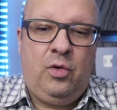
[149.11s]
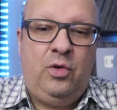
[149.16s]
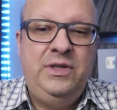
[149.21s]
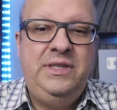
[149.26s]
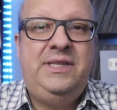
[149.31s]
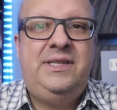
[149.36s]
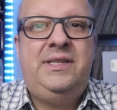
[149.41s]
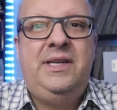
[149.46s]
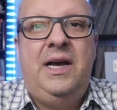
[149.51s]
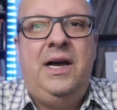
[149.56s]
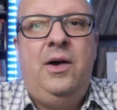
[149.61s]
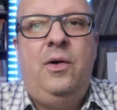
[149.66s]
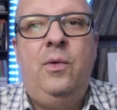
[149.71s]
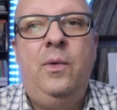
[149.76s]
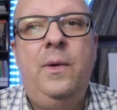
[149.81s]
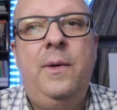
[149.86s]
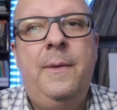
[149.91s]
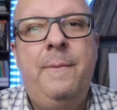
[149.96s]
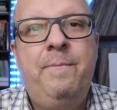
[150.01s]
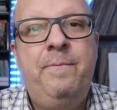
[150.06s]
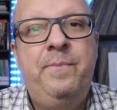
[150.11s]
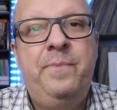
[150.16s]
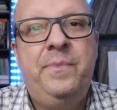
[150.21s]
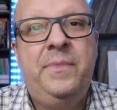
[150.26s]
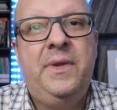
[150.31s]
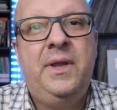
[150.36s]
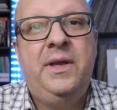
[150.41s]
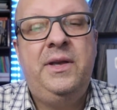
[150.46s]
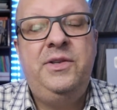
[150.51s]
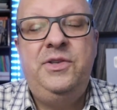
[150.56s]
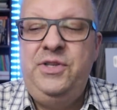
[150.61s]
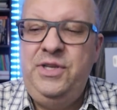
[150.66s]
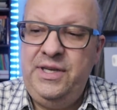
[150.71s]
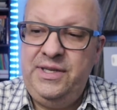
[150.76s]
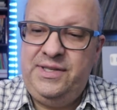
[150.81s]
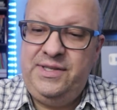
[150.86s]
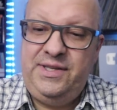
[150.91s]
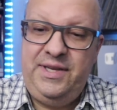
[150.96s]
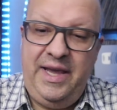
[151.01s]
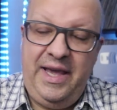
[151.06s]
condição
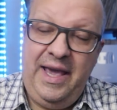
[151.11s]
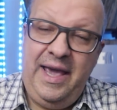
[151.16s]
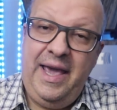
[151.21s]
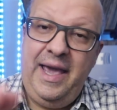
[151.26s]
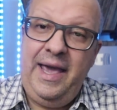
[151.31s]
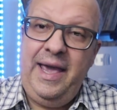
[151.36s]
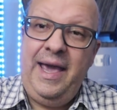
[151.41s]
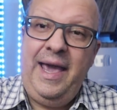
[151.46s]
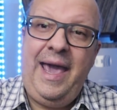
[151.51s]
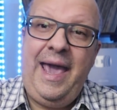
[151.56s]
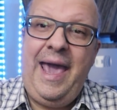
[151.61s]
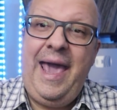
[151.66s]
de ser.